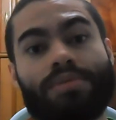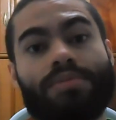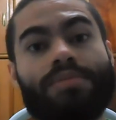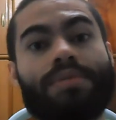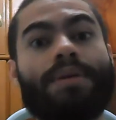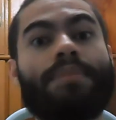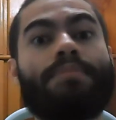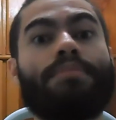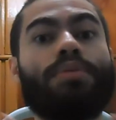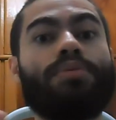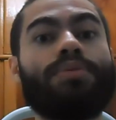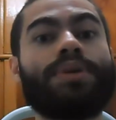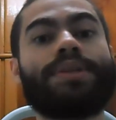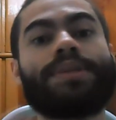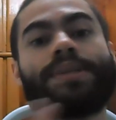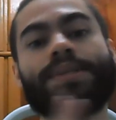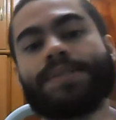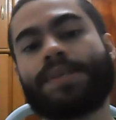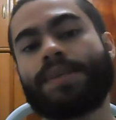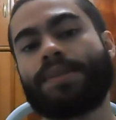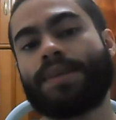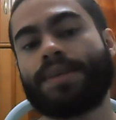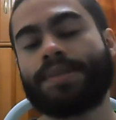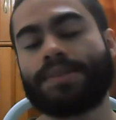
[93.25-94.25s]
com uma boa
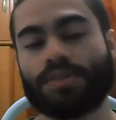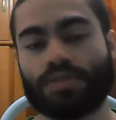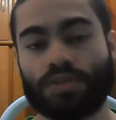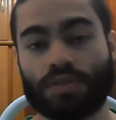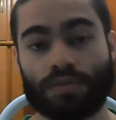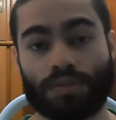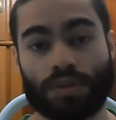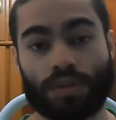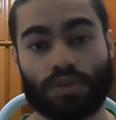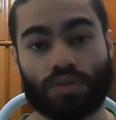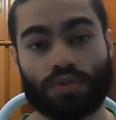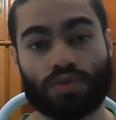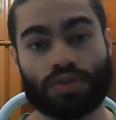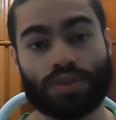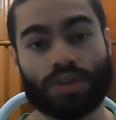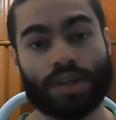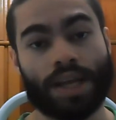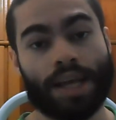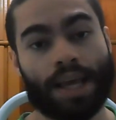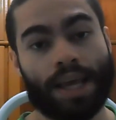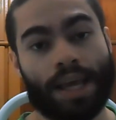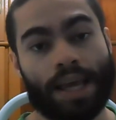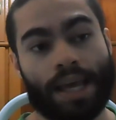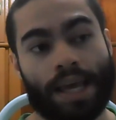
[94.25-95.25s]
antecedência de vídeos.